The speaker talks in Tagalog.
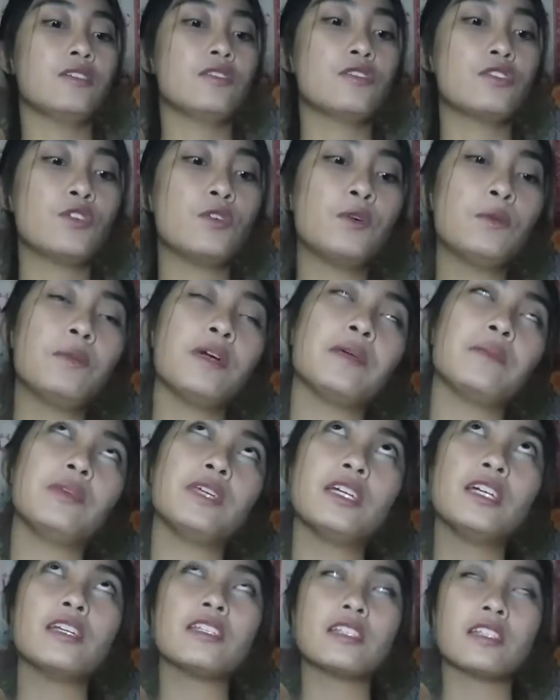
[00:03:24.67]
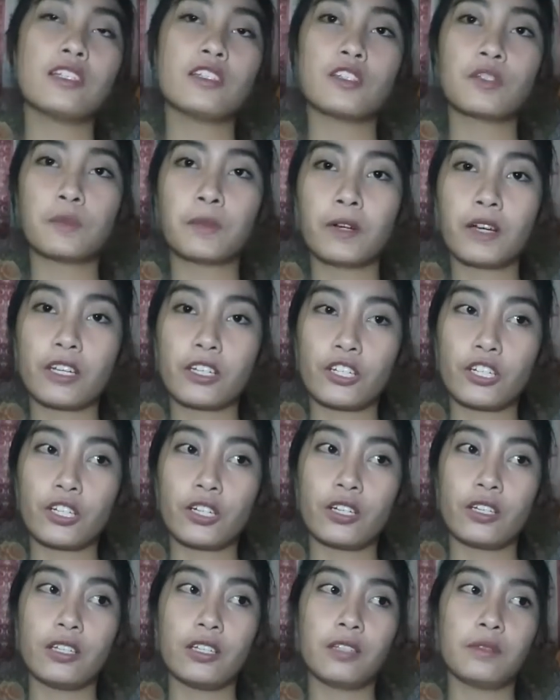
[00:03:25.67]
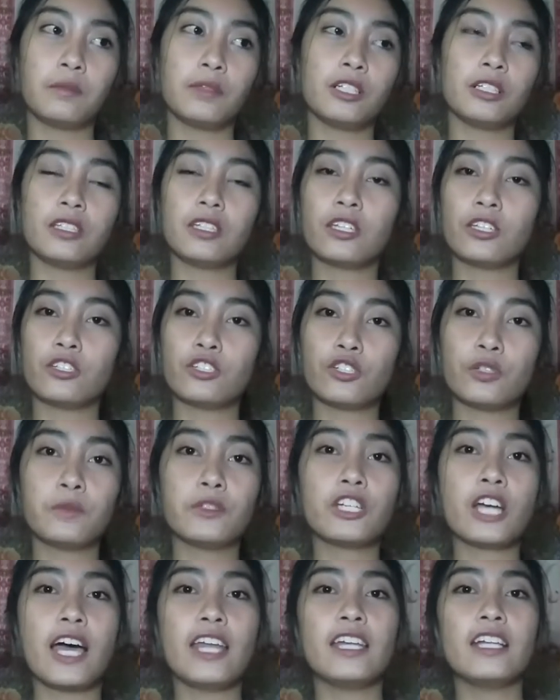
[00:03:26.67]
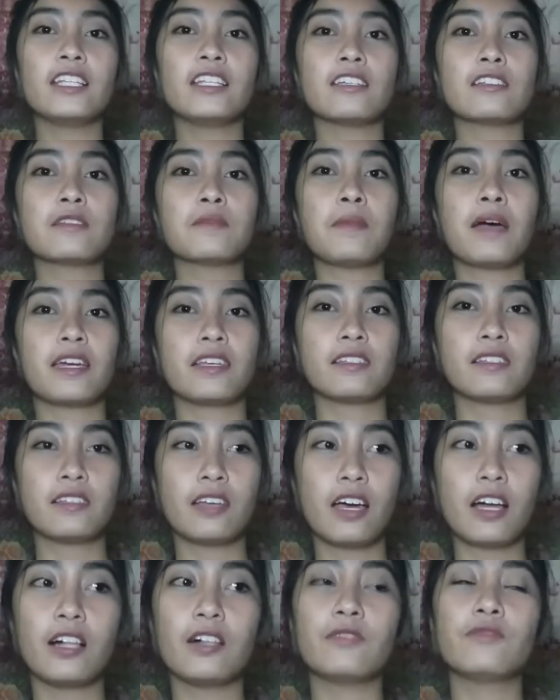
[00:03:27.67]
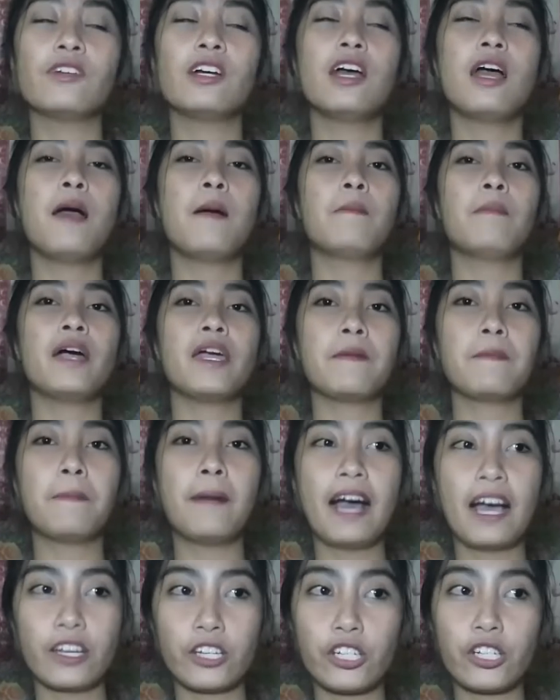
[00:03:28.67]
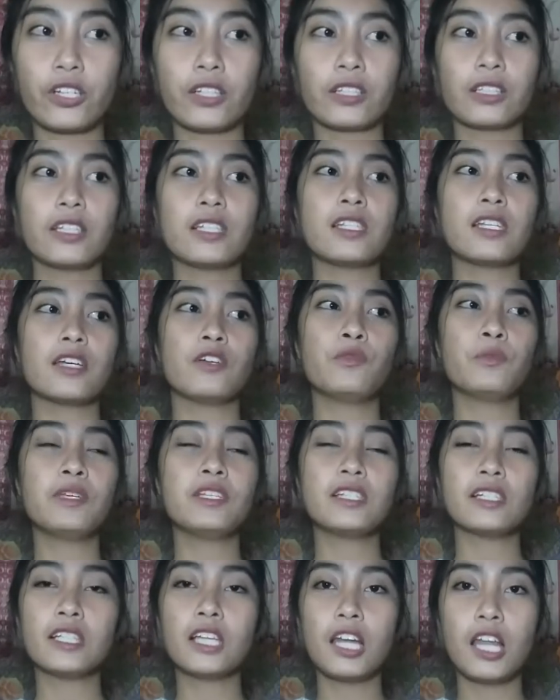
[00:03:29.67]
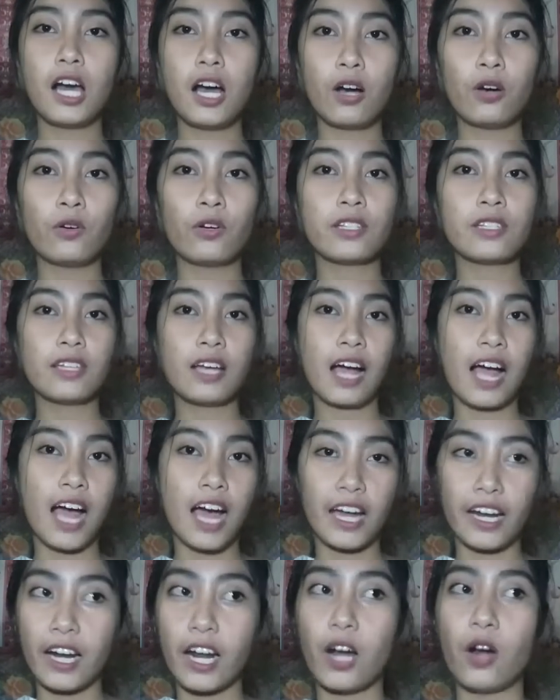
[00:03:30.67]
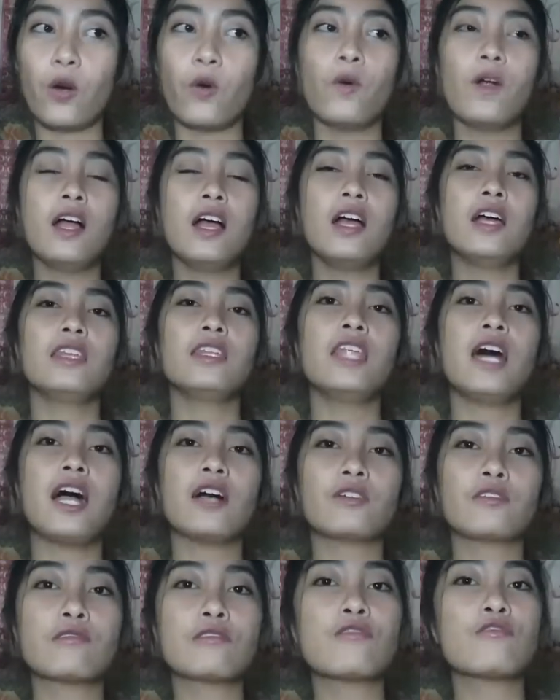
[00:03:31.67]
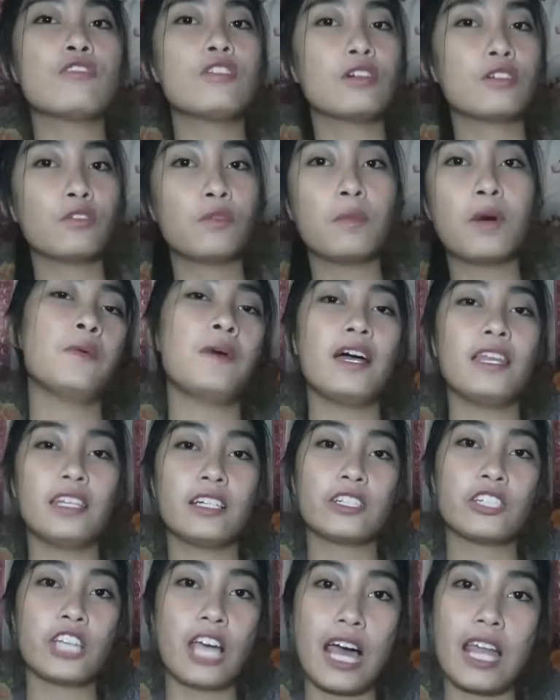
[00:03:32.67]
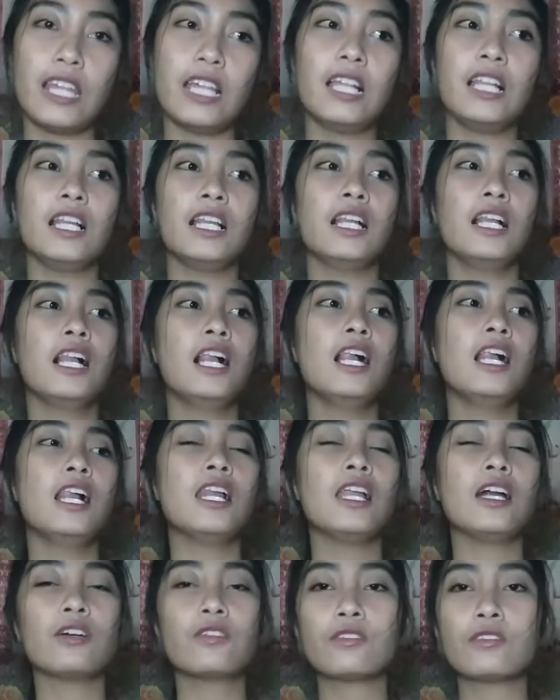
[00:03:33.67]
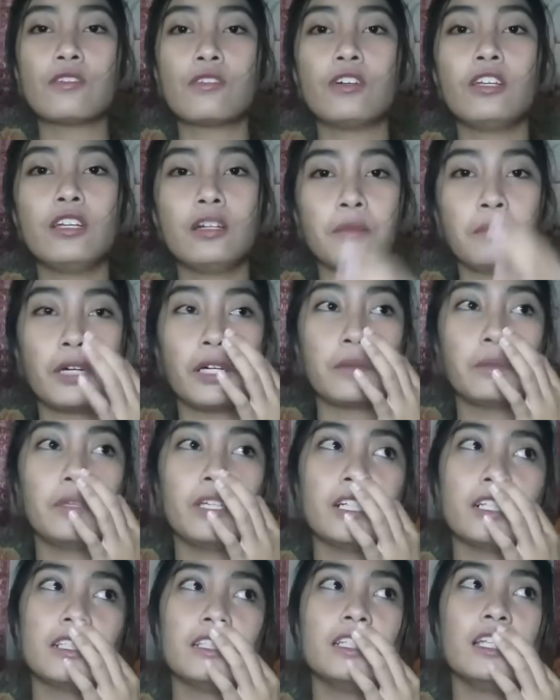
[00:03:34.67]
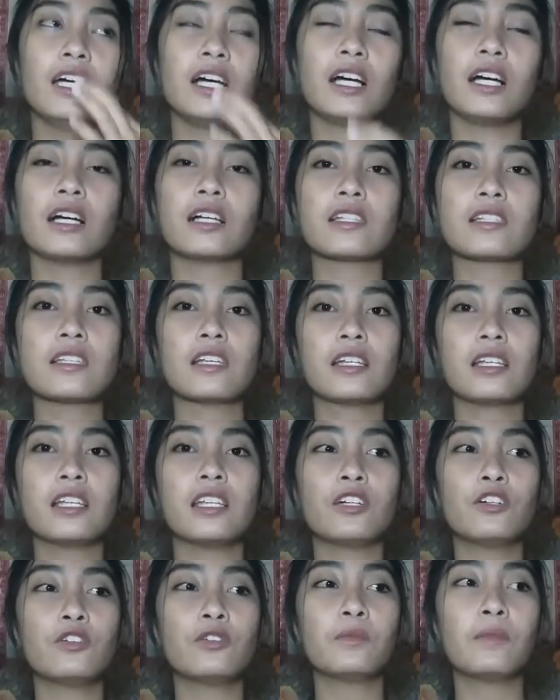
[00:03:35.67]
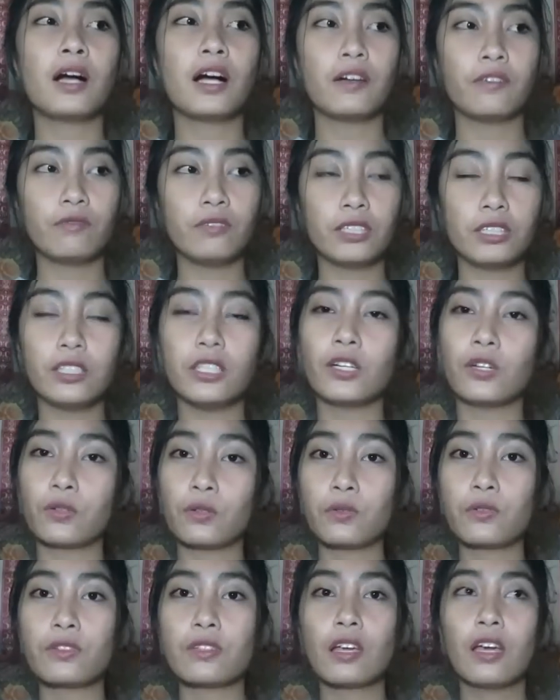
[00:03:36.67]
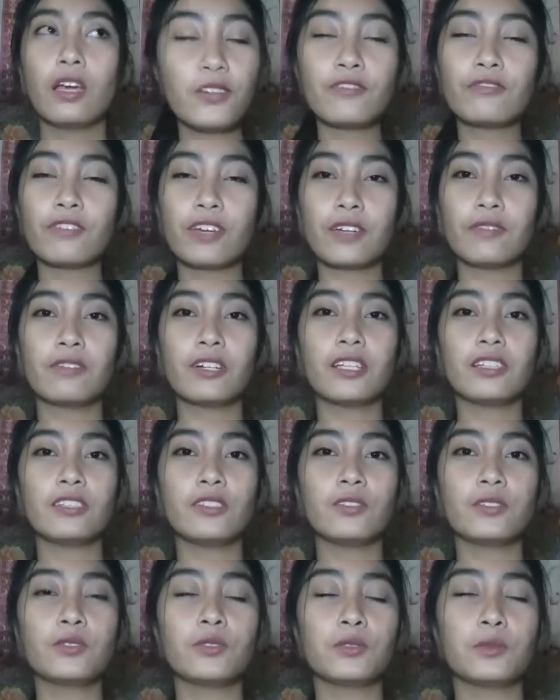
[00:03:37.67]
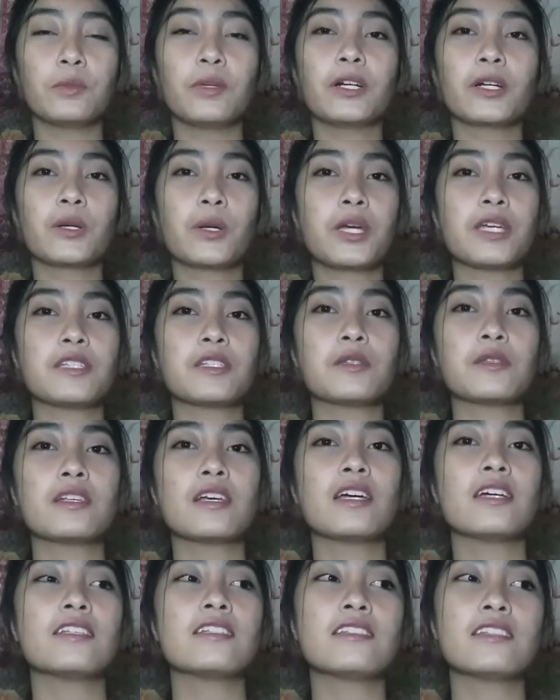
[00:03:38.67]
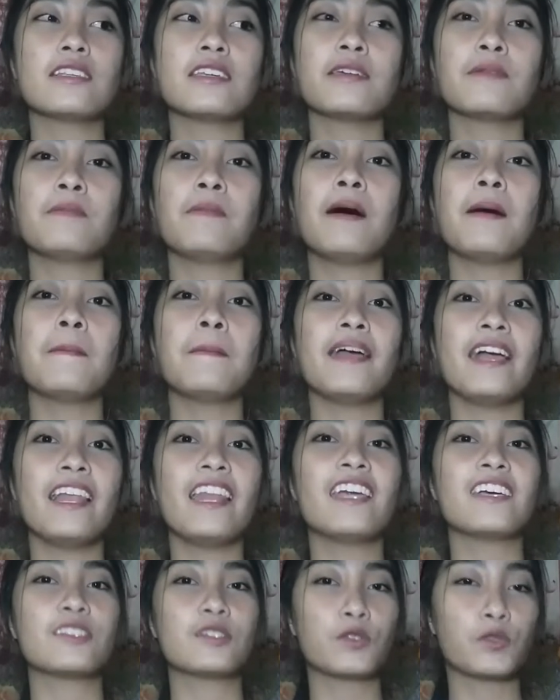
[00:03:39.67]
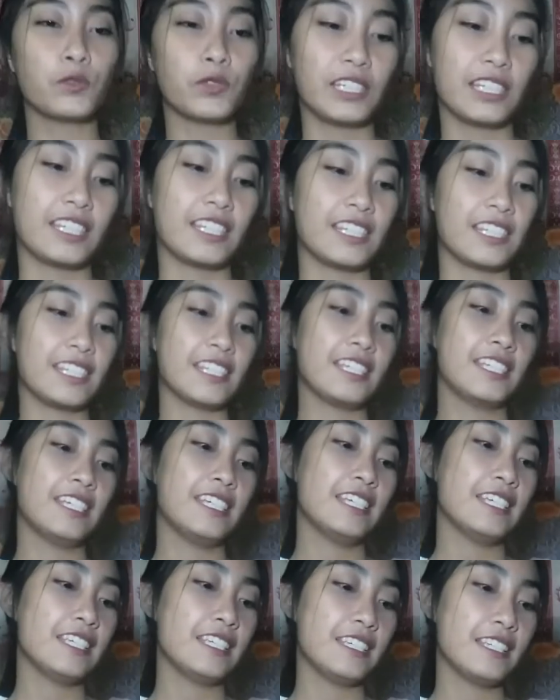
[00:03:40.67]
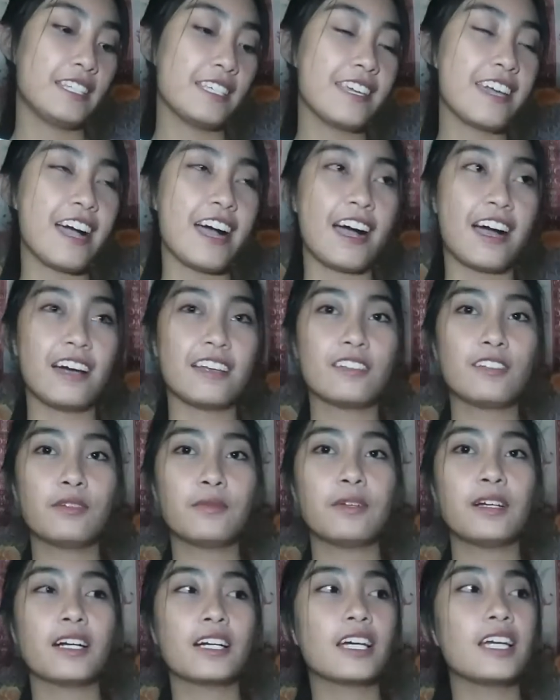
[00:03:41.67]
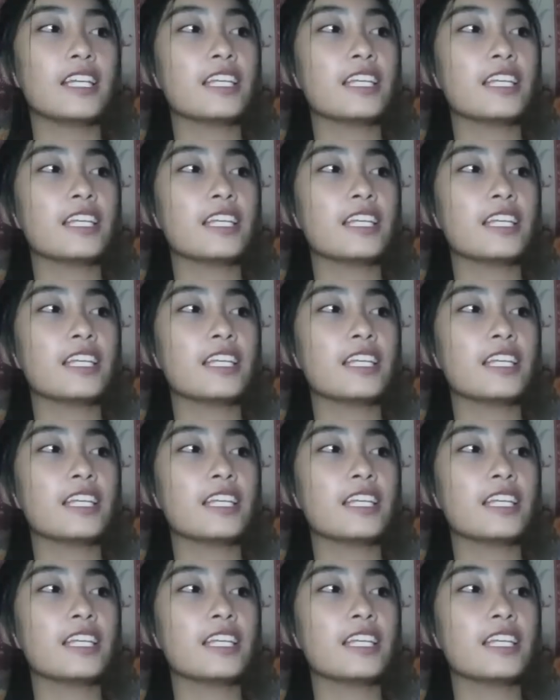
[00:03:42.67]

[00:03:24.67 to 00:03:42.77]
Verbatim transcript: So, my biggest inspiration in building a YouTube channel is myself, my passion. Kasi gumising na lang ako isang araw na gusto ko nang gumawa ng channel, na gusto ko nang mag-build ng sarili kong mga videos. Ang favorite YouTuber ko is si Pamela Sun. Yeah, sobrang